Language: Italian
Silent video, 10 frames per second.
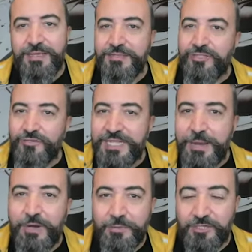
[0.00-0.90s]
Ci
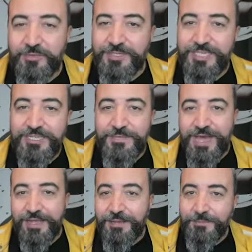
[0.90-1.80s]
vediamo la prossima
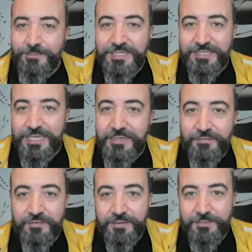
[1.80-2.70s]
settimana. Be
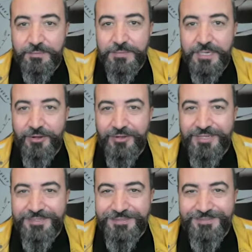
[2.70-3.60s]
safe, be rock.